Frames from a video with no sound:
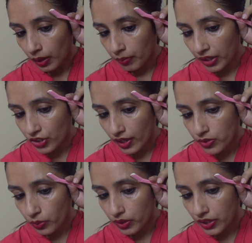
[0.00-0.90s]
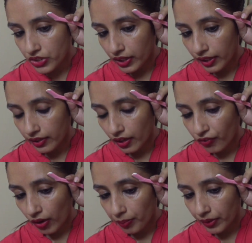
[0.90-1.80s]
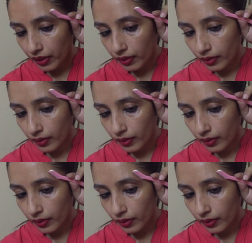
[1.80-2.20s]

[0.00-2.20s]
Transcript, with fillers: हमेशा इसको नीचे की तरफ आपने